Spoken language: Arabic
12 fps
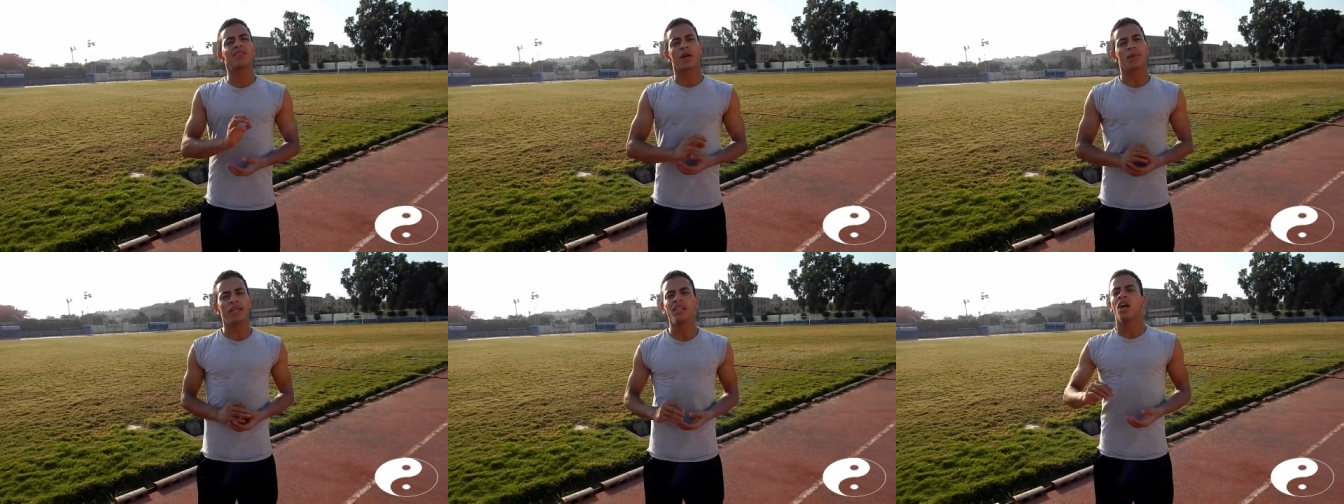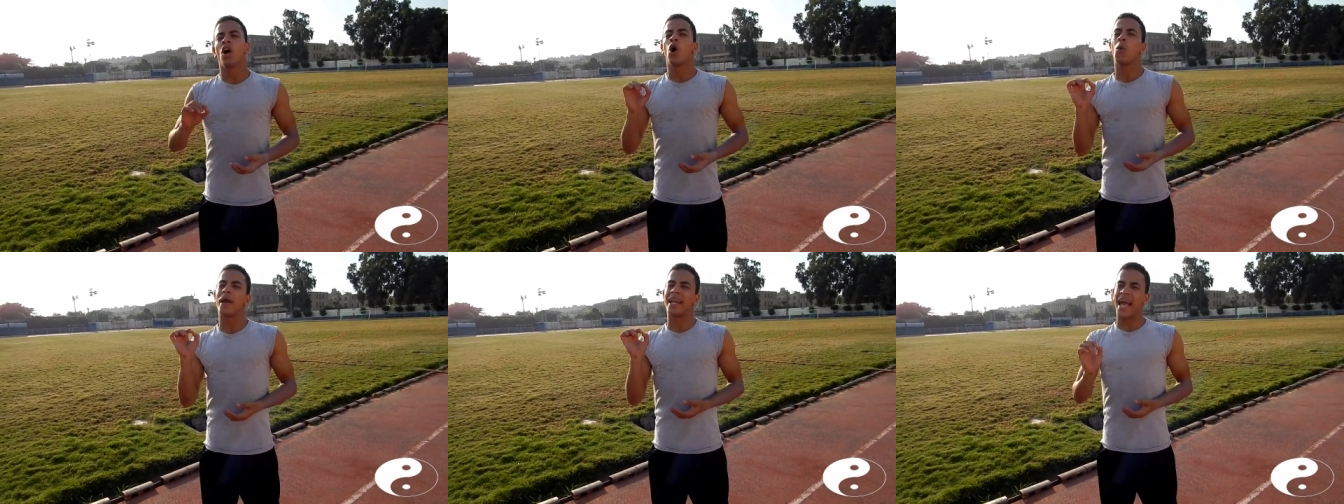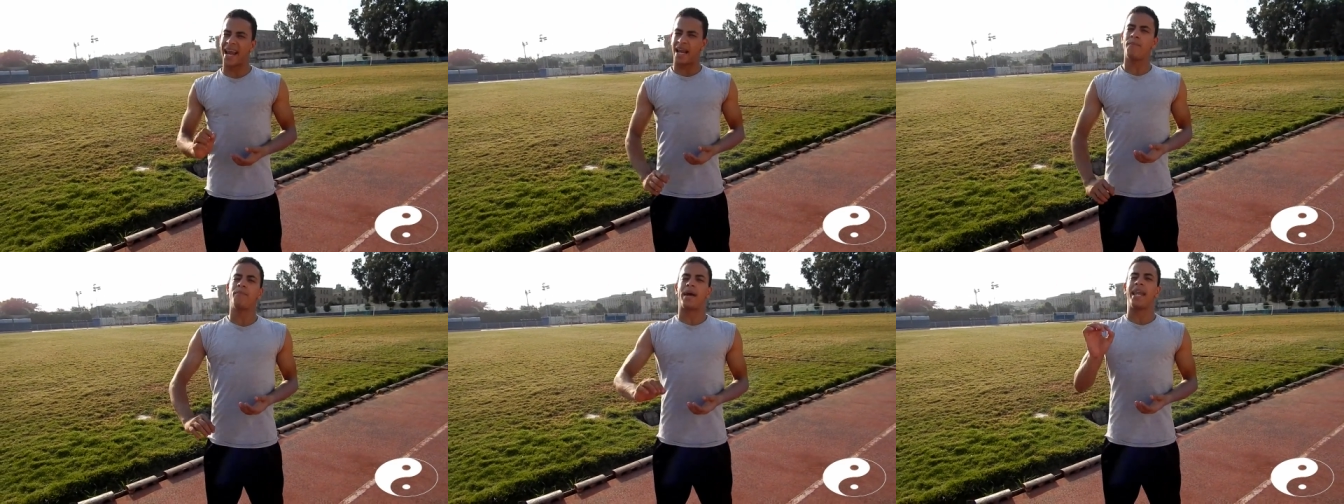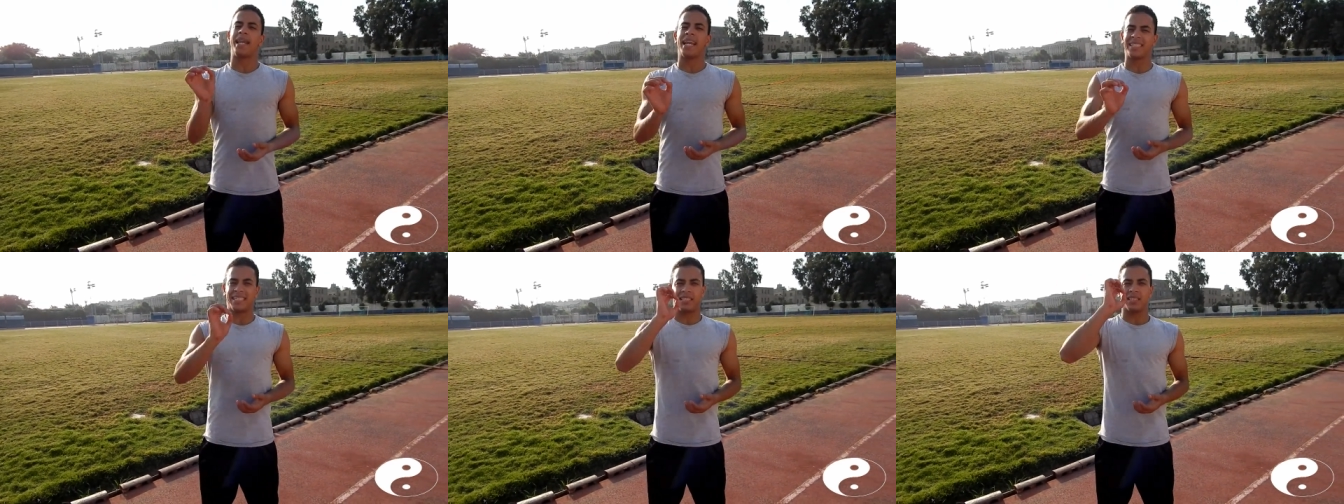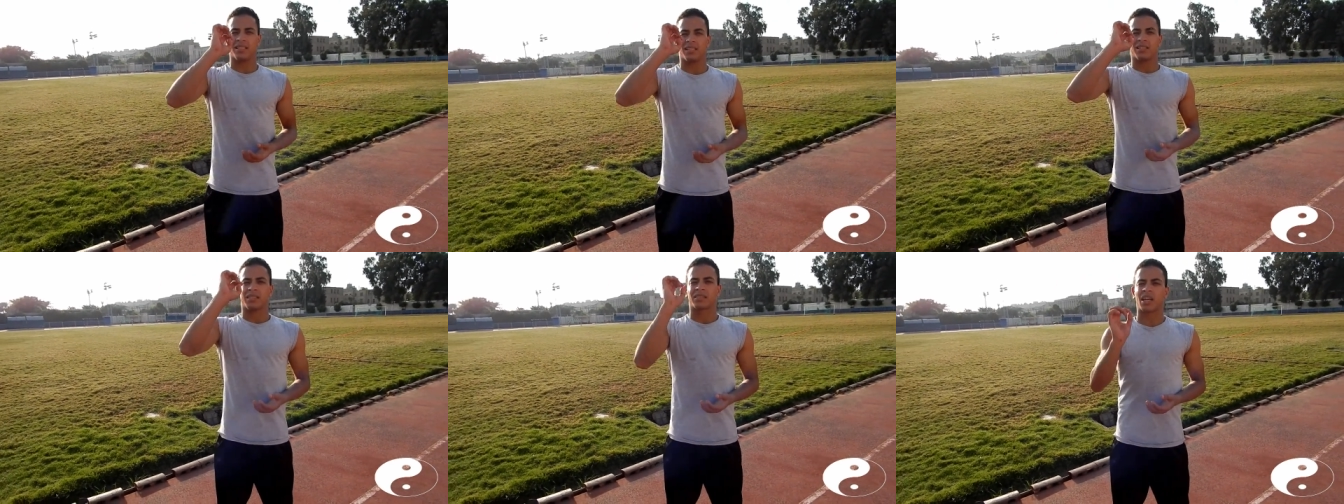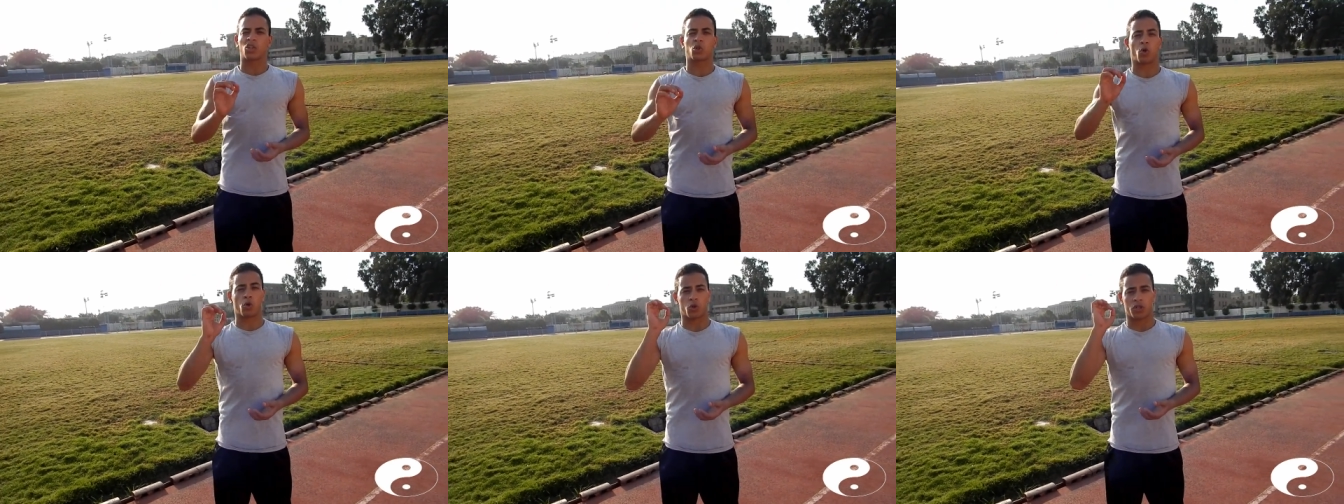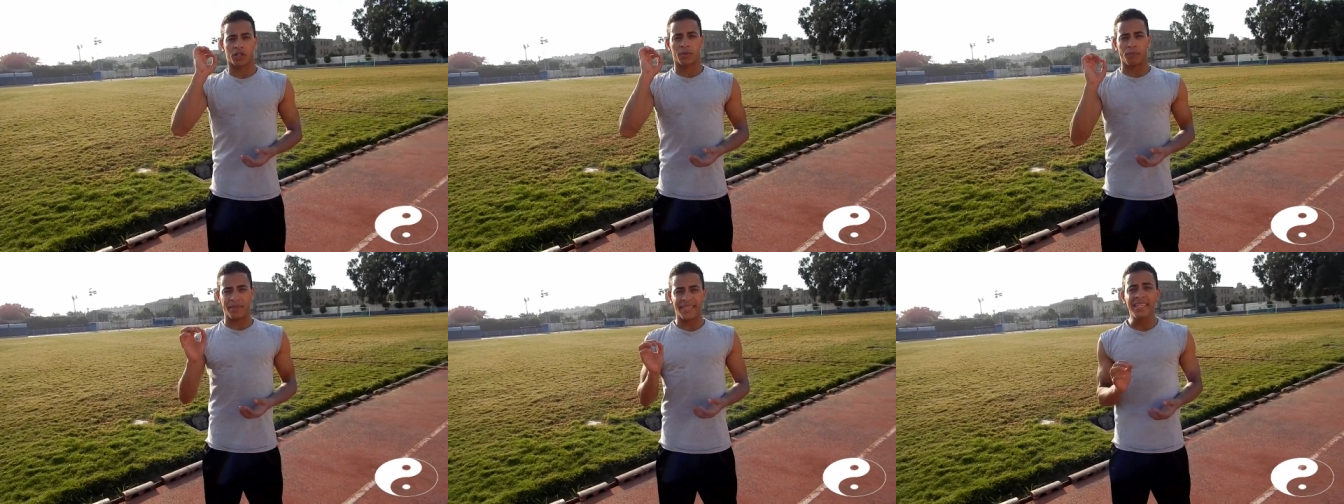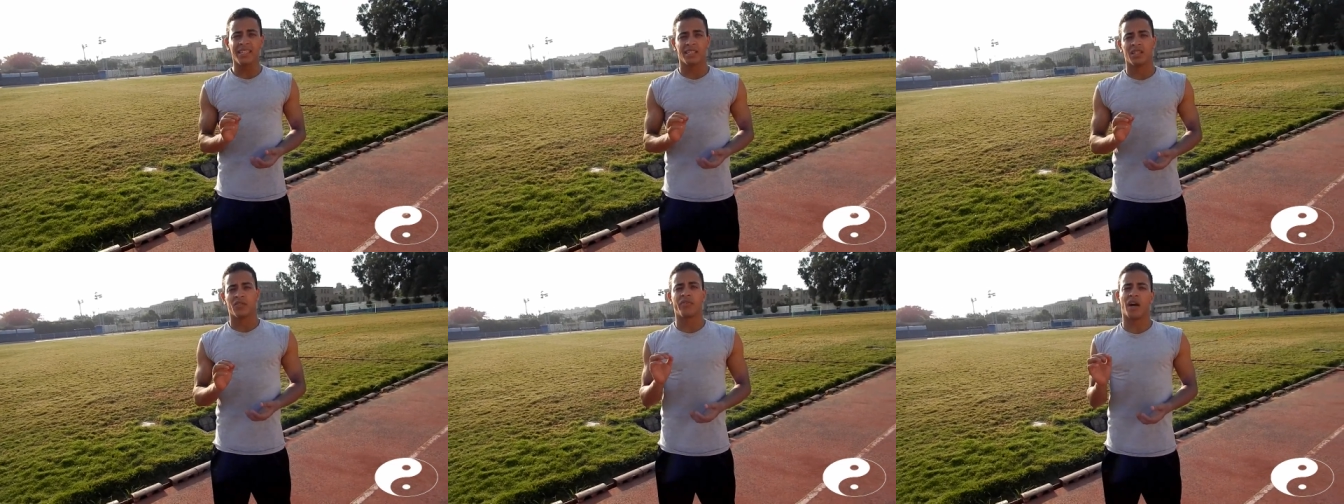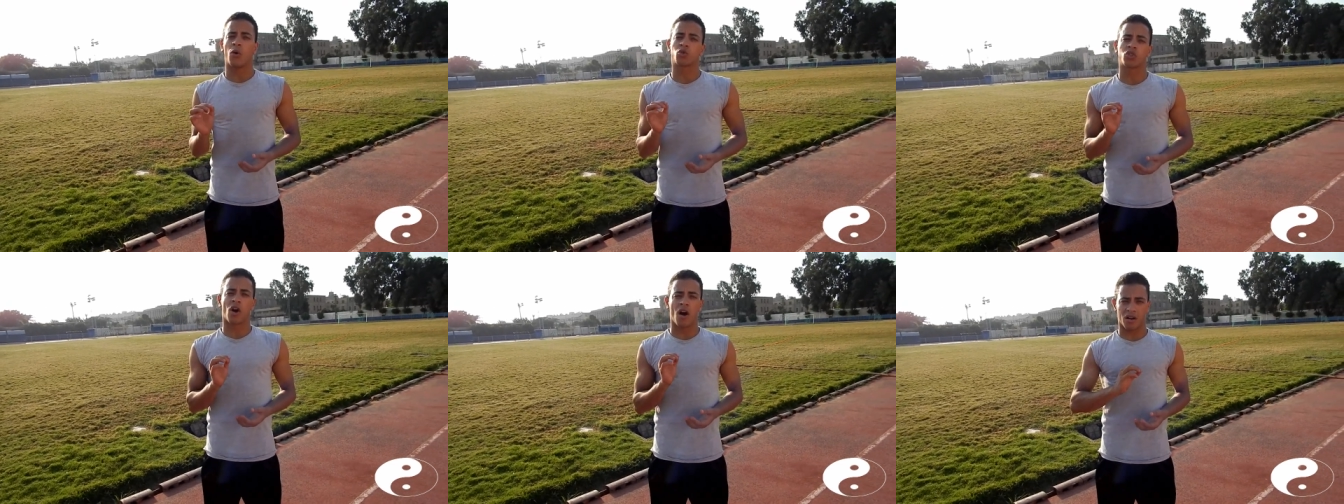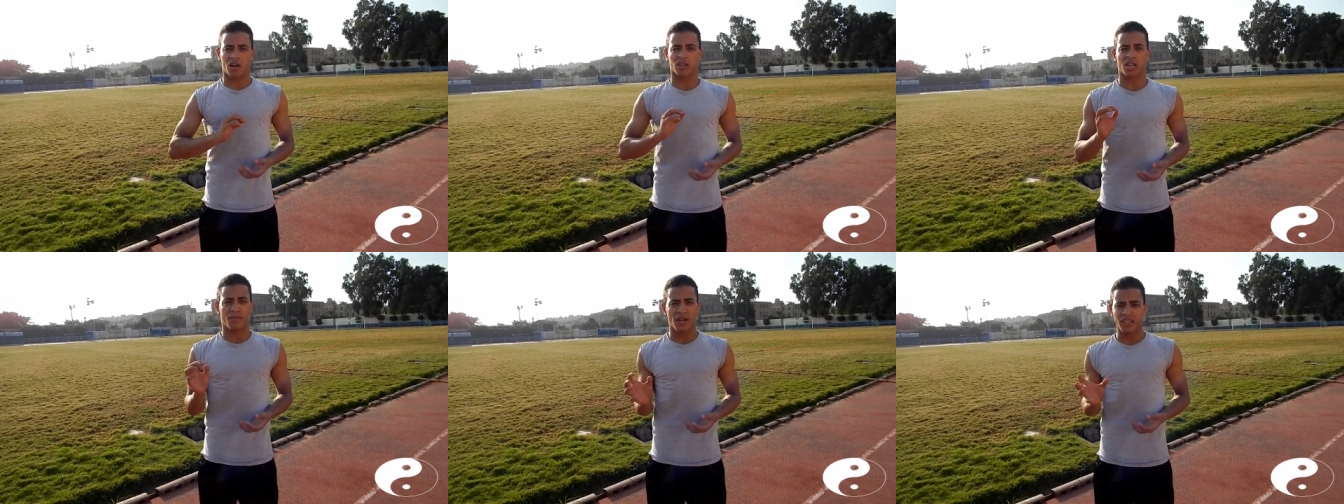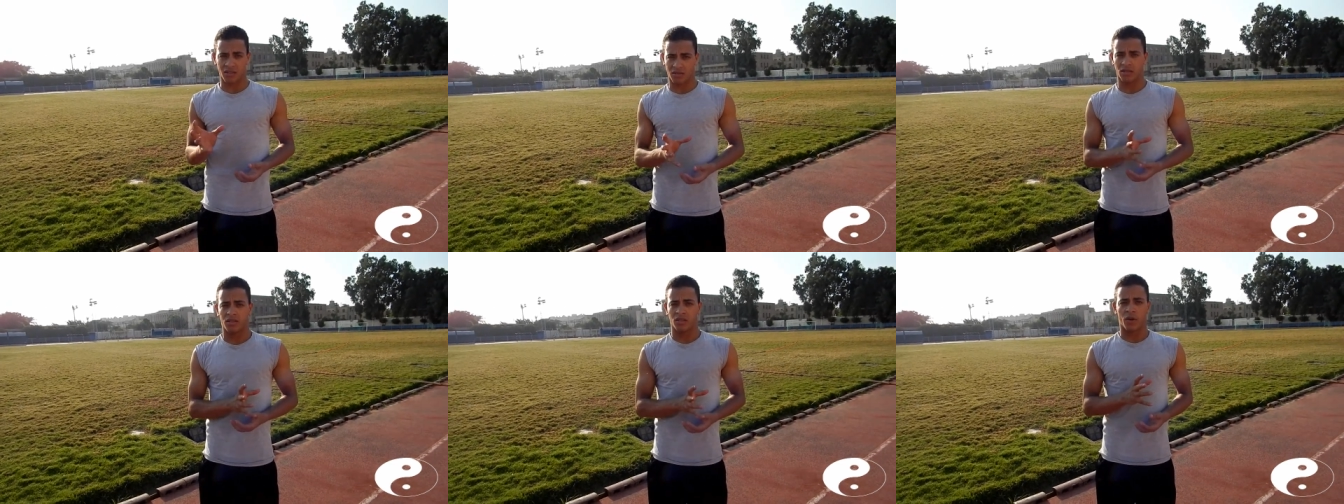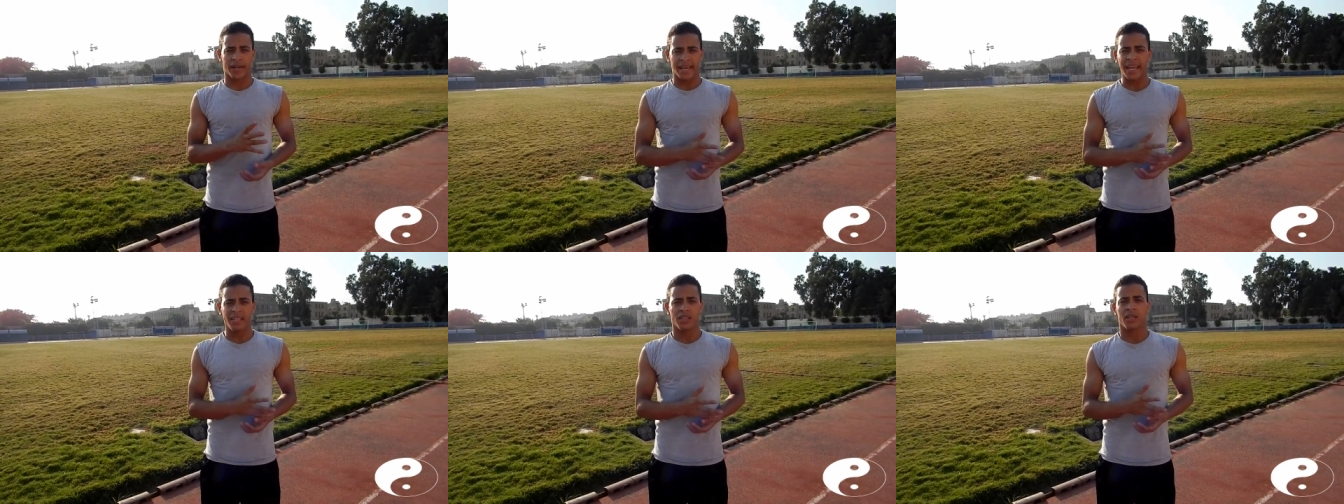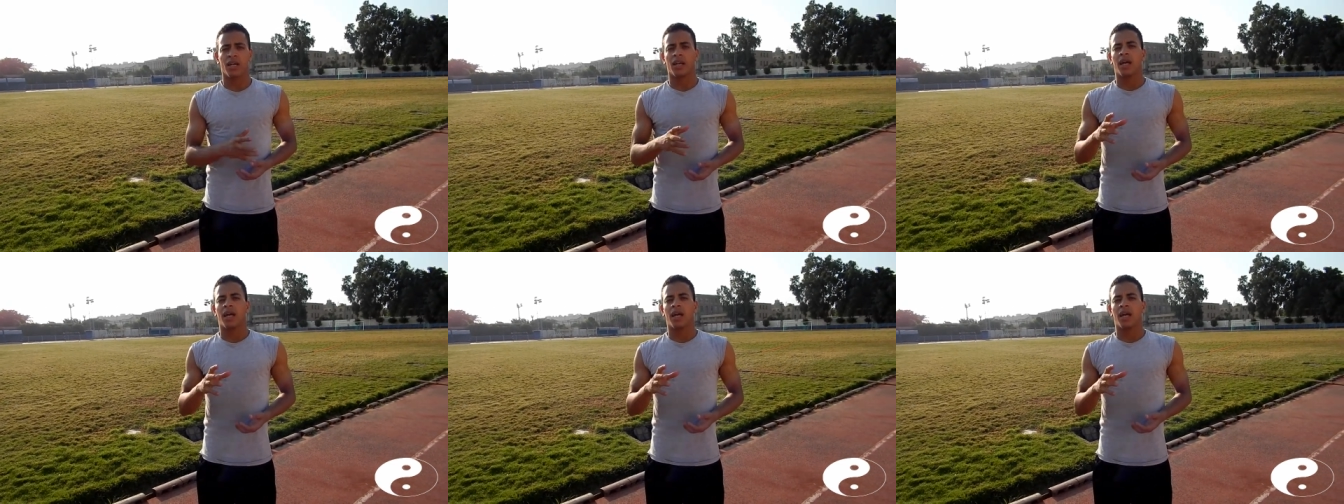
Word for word: الالم الطبيعي هو الالم الذي تشعر به في اوتار قدميك اوكي